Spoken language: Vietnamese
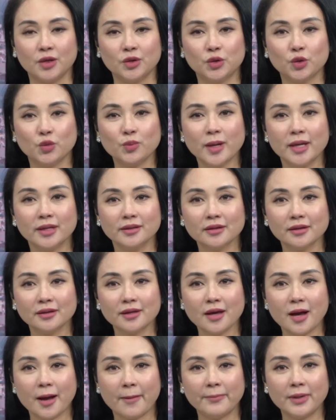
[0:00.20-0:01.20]
chuẩn bị cho
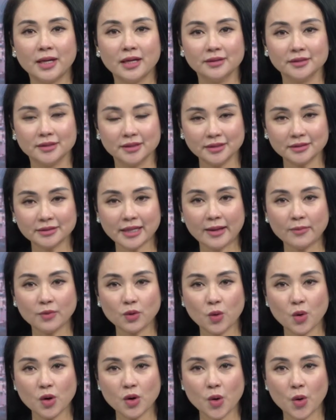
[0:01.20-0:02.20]
kỳ họp lần thứ
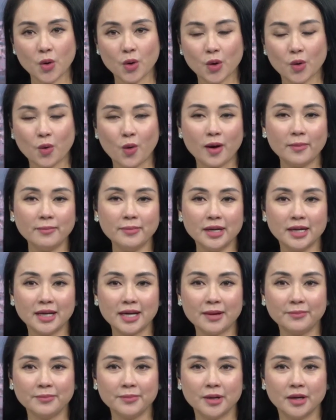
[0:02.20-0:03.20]
8 Quốc hội khóa
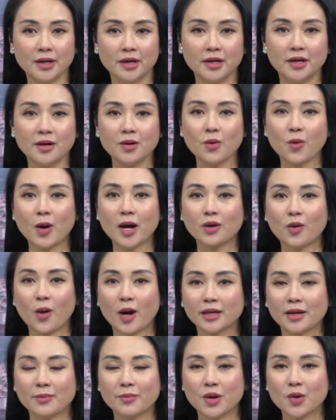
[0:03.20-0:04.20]
15. Hôm qua,
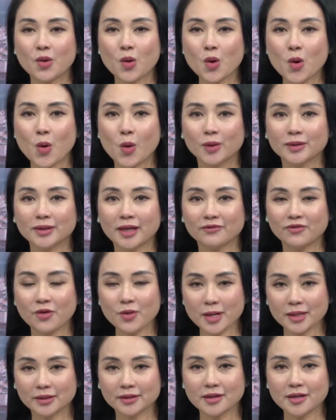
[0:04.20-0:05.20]
đoàn đại biểu Quốc hội thành
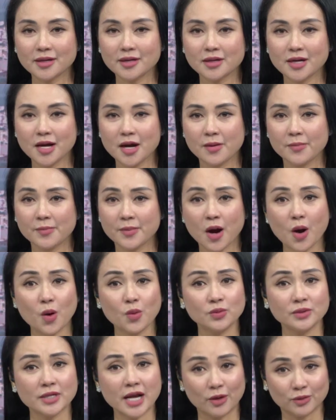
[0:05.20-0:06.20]
phố Cần Thơ gồm
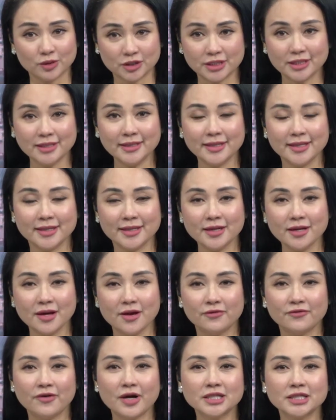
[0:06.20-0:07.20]
ông Đào Chí Nghĩa,
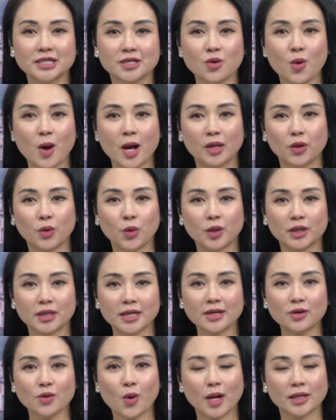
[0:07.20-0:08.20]
Phó trưởng đoàn chuyên
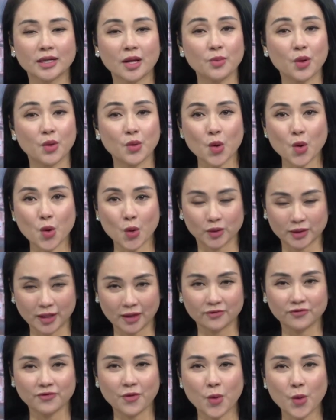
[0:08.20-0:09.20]
trách đoàn đại biểu Quốc hội
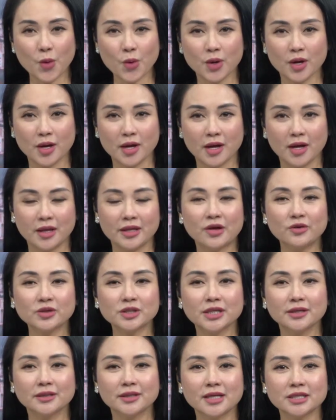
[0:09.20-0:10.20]
thành phố, giáo
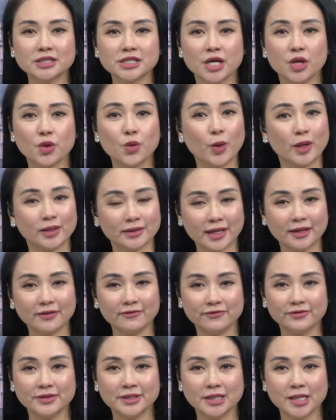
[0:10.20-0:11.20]
sư tiến sĩ Nguyễn
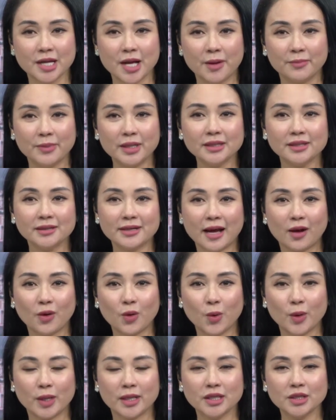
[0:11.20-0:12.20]
Thanh Phương, Bí thư
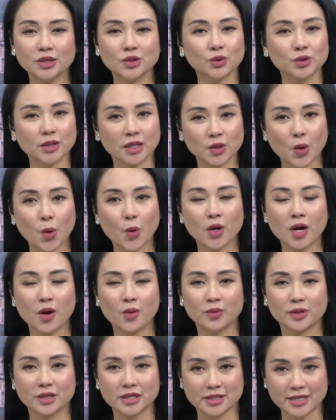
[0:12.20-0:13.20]
Đảng ủy, Chủ tịch Hội
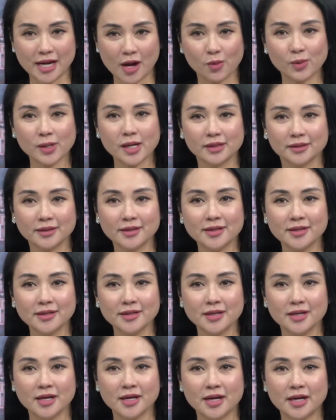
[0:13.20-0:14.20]
đồng trường Đại học Cần
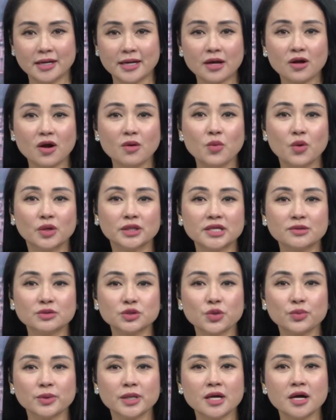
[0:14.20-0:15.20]
Thơ đã có buổi tiếp
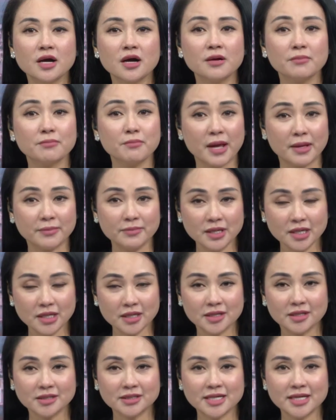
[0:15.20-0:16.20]
xúc với hơn 70
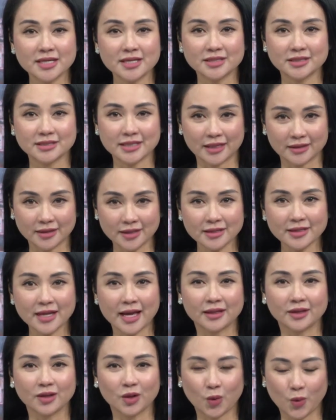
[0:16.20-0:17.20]
cử tri xã Thới
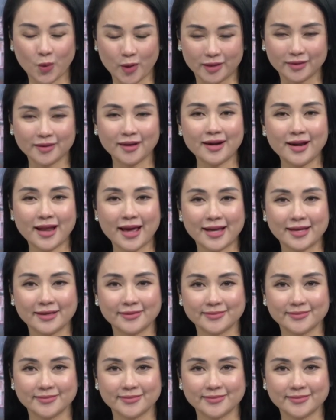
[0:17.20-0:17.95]
Thạnh, huyện Thới Lai.